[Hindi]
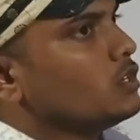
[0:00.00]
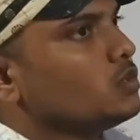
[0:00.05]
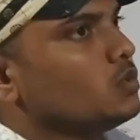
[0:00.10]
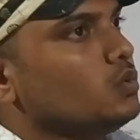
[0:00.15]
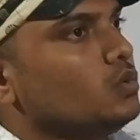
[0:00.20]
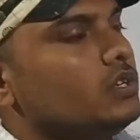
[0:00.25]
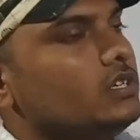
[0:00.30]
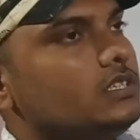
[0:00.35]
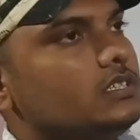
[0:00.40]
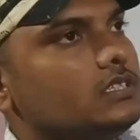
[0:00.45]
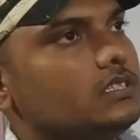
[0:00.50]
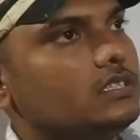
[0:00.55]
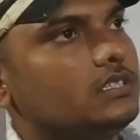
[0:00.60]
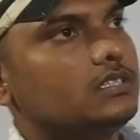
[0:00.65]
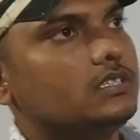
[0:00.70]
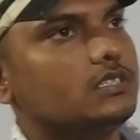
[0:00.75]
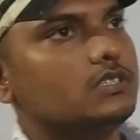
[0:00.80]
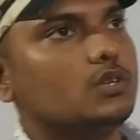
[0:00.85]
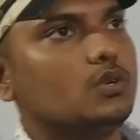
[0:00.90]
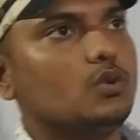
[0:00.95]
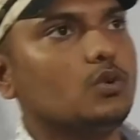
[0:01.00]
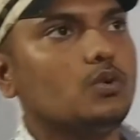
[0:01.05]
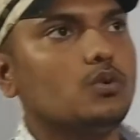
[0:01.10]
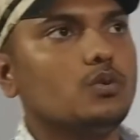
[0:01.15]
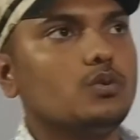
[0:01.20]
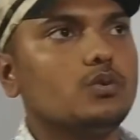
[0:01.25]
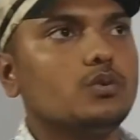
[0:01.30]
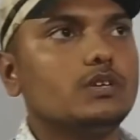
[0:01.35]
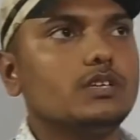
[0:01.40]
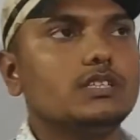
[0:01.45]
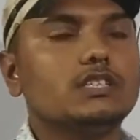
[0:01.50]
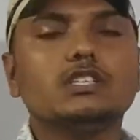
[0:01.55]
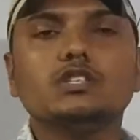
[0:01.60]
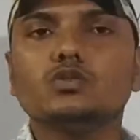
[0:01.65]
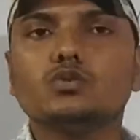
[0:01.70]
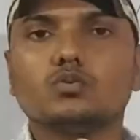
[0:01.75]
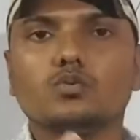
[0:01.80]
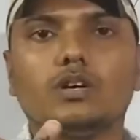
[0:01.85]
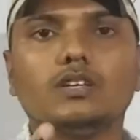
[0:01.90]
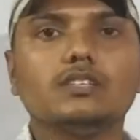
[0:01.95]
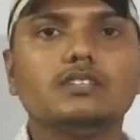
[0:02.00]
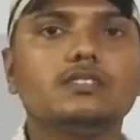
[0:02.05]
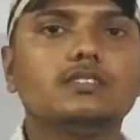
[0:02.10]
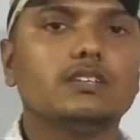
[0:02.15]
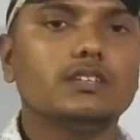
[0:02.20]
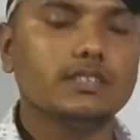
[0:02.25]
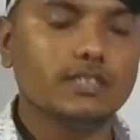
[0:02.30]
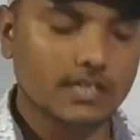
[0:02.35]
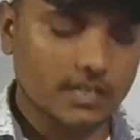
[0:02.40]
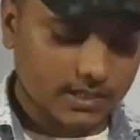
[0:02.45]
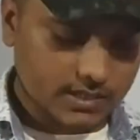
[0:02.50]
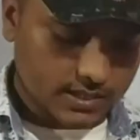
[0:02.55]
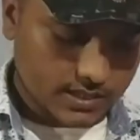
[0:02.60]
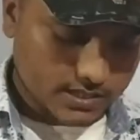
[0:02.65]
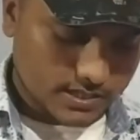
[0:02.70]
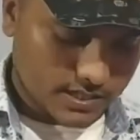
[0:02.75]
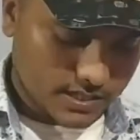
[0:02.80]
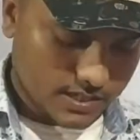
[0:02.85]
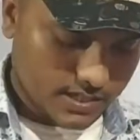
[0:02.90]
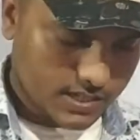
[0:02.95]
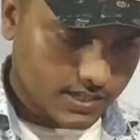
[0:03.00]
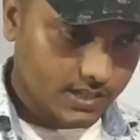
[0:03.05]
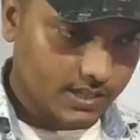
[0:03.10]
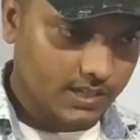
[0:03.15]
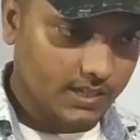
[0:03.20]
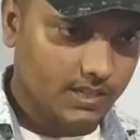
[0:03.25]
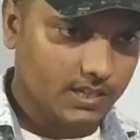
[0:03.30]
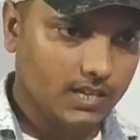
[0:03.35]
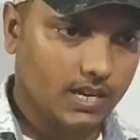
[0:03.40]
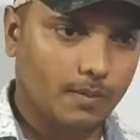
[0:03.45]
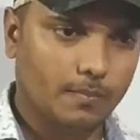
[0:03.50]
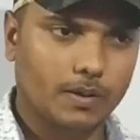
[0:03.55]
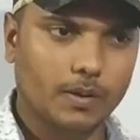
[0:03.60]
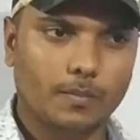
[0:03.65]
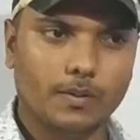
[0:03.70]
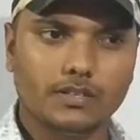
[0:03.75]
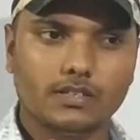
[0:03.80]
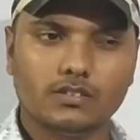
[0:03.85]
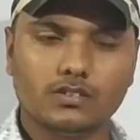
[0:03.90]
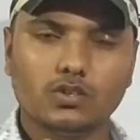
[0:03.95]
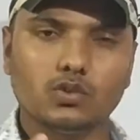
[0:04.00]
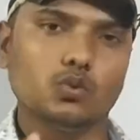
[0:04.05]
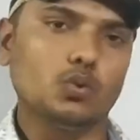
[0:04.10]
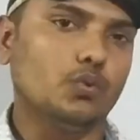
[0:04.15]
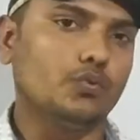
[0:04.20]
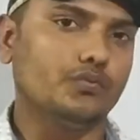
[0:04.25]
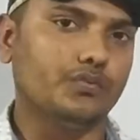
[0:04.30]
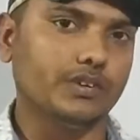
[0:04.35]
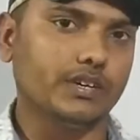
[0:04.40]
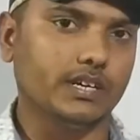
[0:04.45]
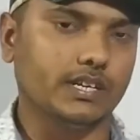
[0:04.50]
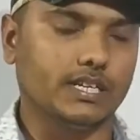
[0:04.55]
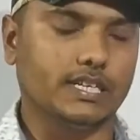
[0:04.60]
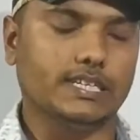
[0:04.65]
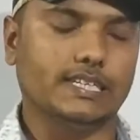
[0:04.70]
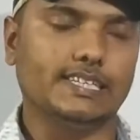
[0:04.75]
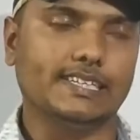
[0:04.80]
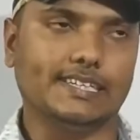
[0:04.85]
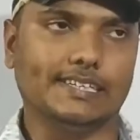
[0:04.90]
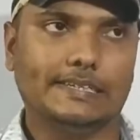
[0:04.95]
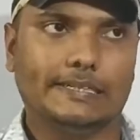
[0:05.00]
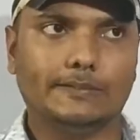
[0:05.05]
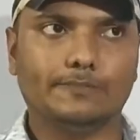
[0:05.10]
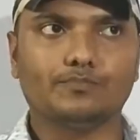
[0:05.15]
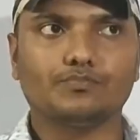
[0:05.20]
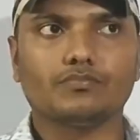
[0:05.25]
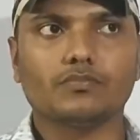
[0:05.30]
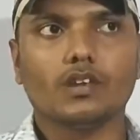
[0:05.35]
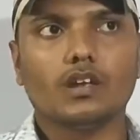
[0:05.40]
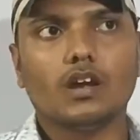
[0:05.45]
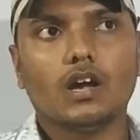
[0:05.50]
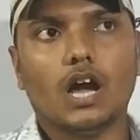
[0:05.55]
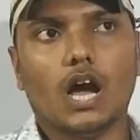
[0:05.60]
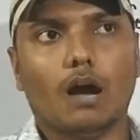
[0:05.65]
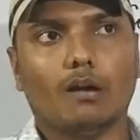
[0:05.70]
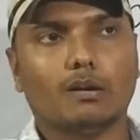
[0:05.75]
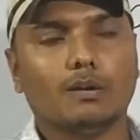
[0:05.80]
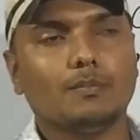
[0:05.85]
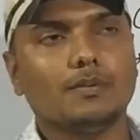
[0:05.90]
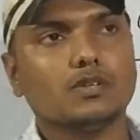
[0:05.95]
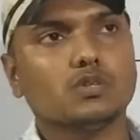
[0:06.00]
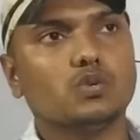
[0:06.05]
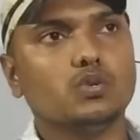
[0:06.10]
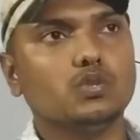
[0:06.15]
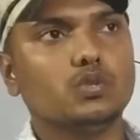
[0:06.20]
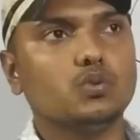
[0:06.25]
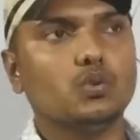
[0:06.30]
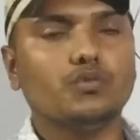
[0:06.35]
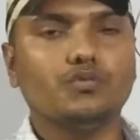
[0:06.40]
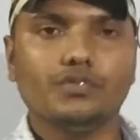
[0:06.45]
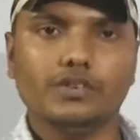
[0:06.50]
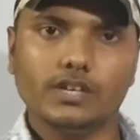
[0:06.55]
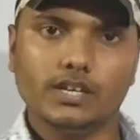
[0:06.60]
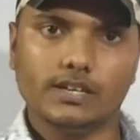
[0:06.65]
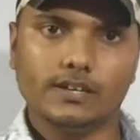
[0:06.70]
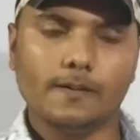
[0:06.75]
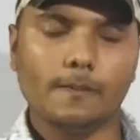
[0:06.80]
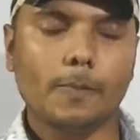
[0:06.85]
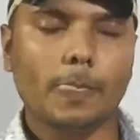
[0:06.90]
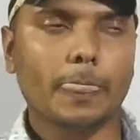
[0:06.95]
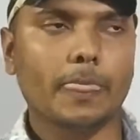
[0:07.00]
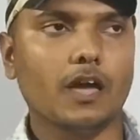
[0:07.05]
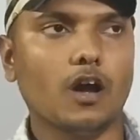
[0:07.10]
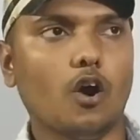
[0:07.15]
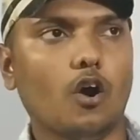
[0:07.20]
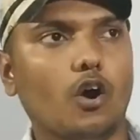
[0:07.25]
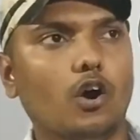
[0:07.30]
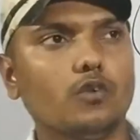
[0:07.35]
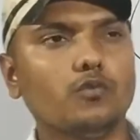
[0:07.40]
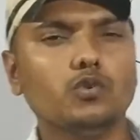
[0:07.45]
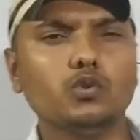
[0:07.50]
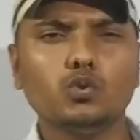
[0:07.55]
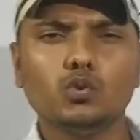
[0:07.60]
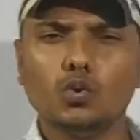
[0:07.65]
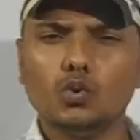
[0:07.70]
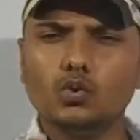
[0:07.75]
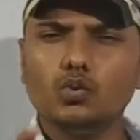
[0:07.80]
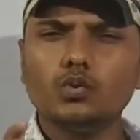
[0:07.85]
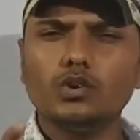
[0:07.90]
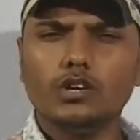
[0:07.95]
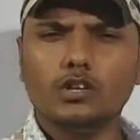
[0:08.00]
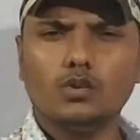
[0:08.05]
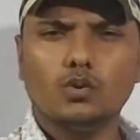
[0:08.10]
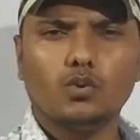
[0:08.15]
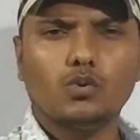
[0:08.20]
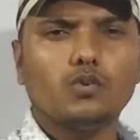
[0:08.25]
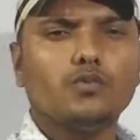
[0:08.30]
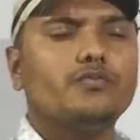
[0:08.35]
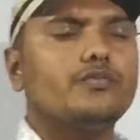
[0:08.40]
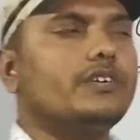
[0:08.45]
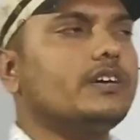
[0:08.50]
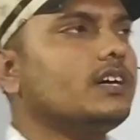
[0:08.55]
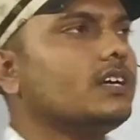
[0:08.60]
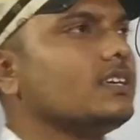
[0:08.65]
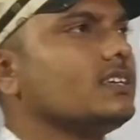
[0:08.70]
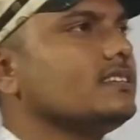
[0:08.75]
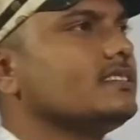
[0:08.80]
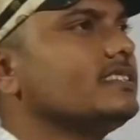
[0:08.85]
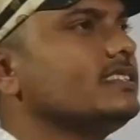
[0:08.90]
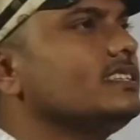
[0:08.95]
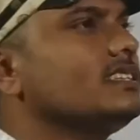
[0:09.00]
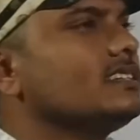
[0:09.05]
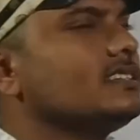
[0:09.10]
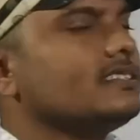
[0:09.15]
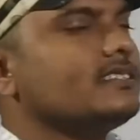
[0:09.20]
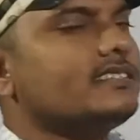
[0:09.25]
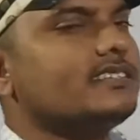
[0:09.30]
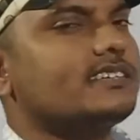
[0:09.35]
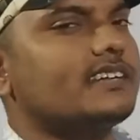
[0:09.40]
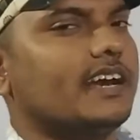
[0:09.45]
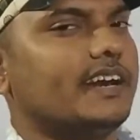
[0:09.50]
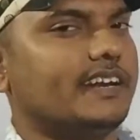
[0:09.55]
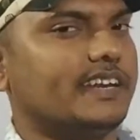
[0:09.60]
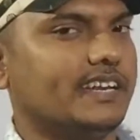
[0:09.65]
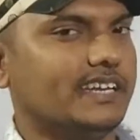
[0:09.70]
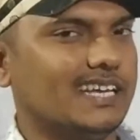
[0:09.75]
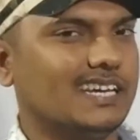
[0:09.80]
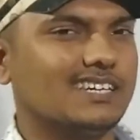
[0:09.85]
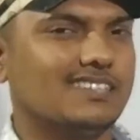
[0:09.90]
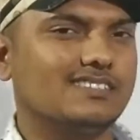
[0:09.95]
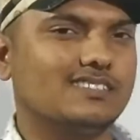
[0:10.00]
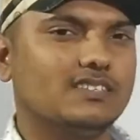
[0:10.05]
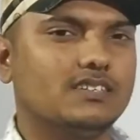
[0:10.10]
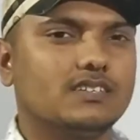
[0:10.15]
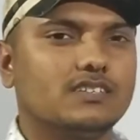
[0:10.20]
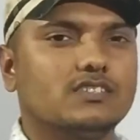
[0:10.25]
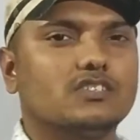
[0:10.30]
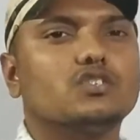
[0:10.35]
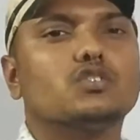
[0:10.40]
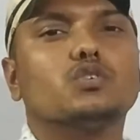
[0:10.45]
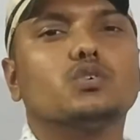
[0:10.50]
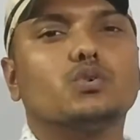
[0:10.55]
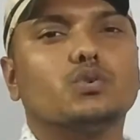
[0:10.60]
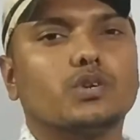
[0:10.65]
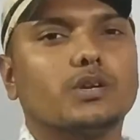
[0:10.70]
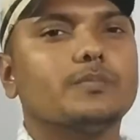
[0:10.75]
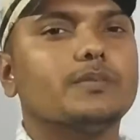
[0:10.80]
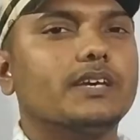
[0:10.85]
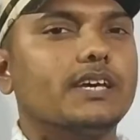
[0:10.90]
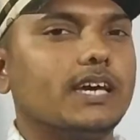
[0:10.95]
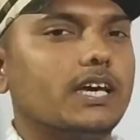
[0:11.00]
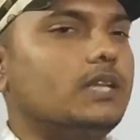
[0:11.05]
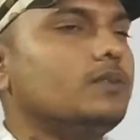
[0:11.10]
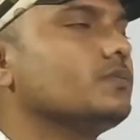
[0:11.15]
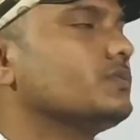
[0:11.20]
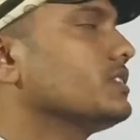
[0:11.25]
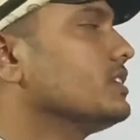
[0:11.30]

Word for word: तो इसको इसकी शुरुआत इस तरह से कर सकते हैं कि आपके पास जैसे दो फिगर हैं ठीक है आपके पास कोई दो फिगर है और वो दोनों के दोनों फिगर किसी न किसी क्राइटेरिया किसी न किसी थ्योरम के हेल्प